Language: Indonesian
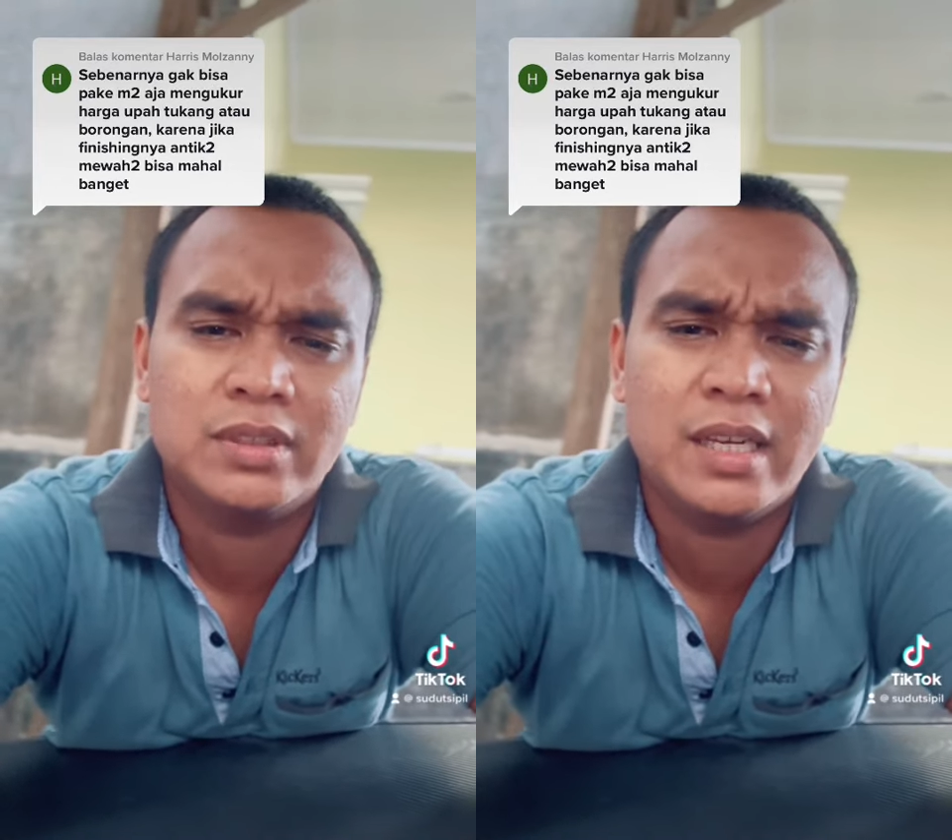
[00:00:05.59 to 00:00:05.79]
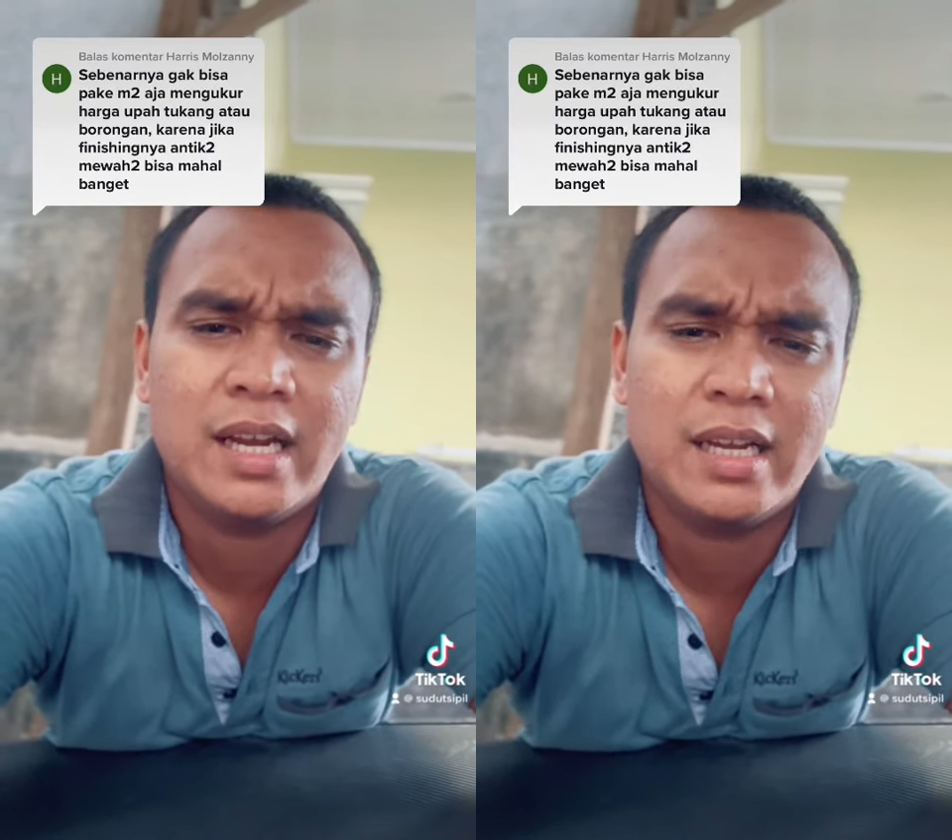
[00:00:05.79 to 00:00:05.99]

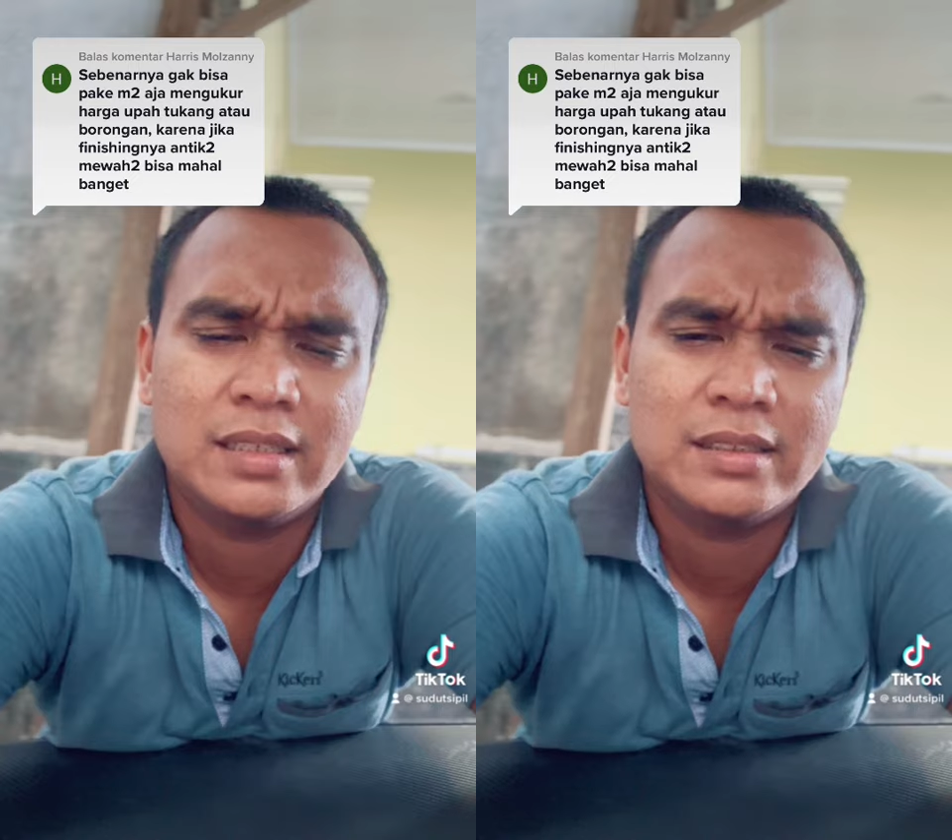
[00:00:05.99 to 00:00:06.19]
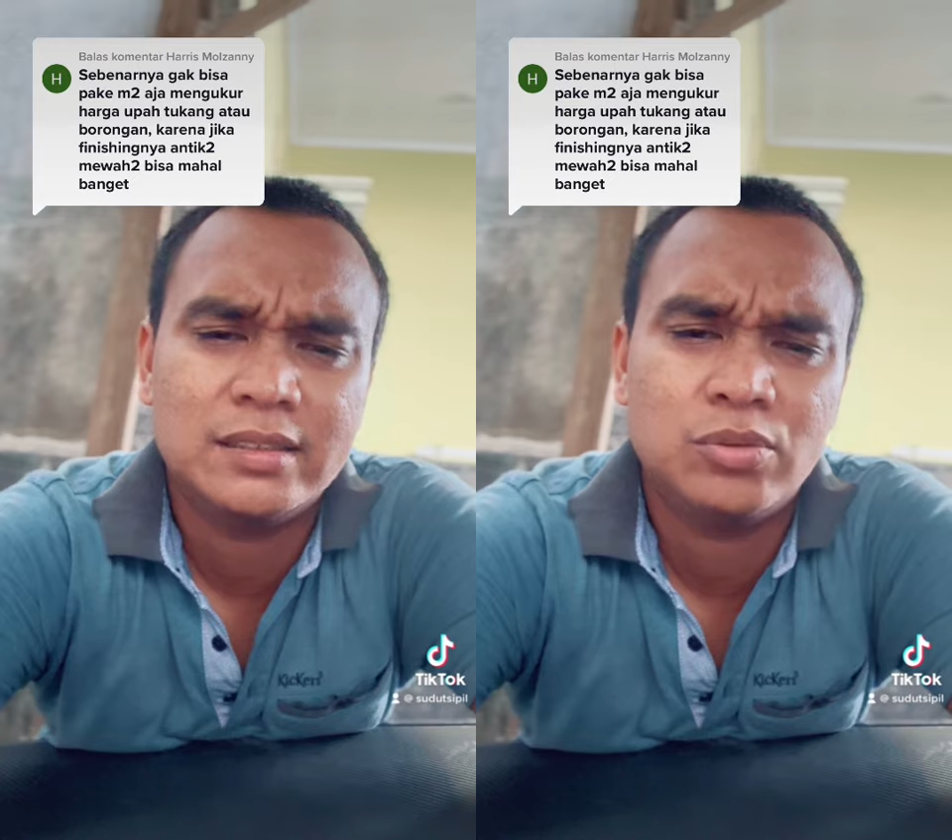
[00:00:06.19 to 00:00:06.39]
Nggak
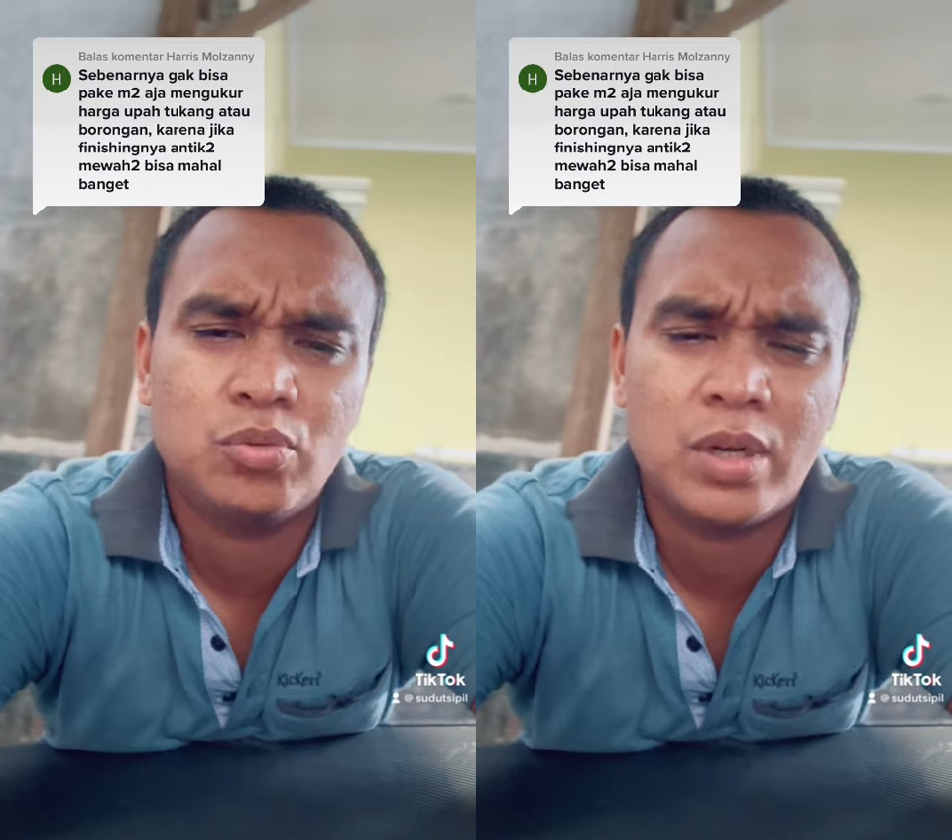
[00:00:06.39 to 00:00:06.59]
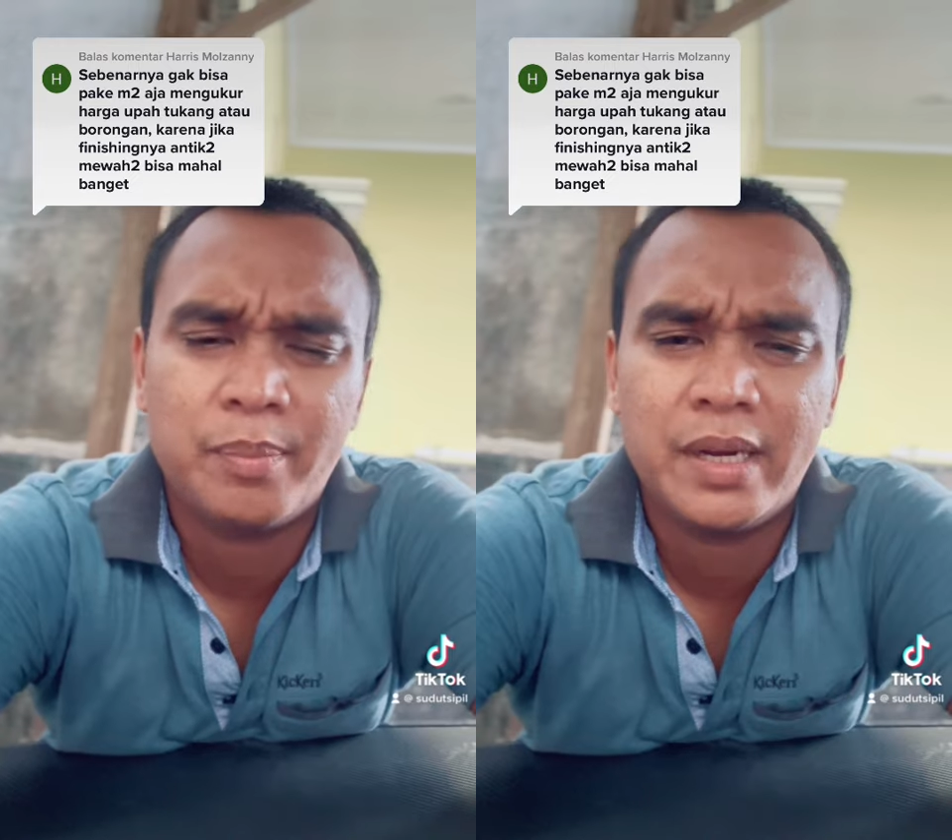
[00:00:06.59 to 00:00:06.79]

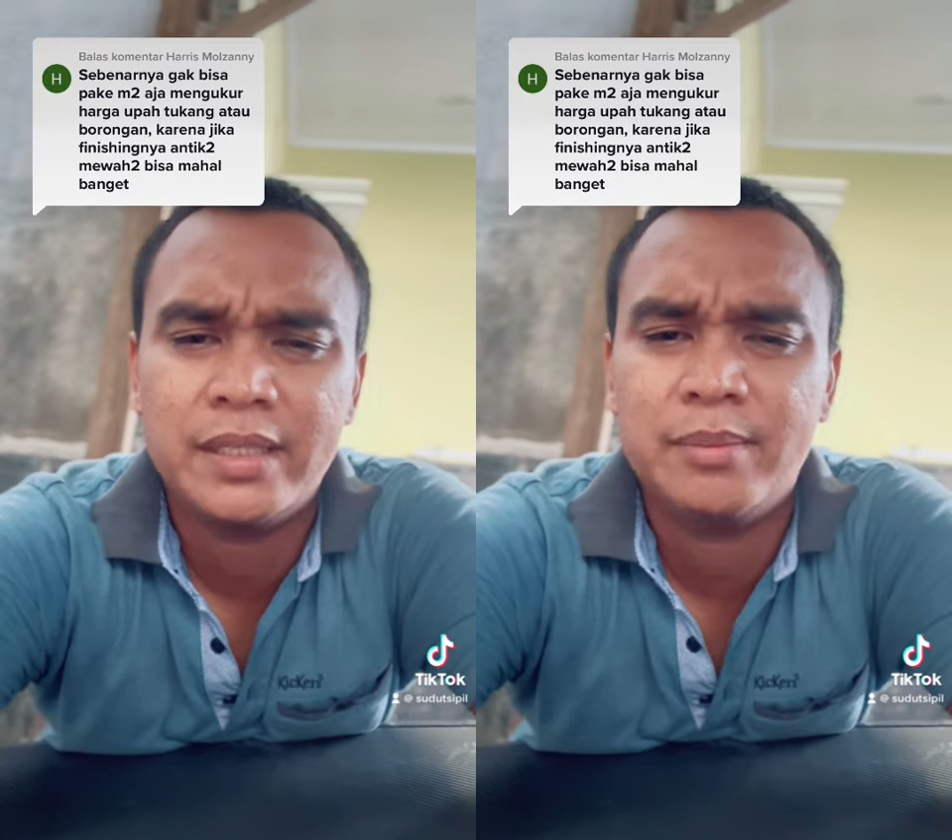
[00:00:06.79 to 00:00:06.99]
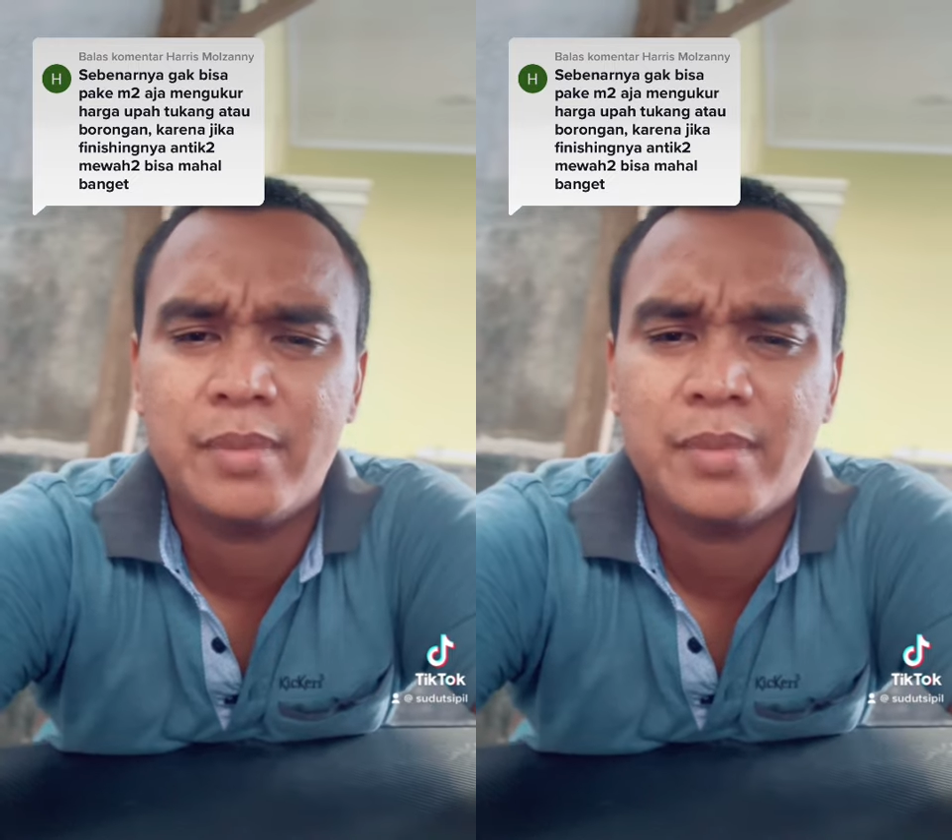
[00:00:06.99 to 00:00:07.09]
ngukur apalagi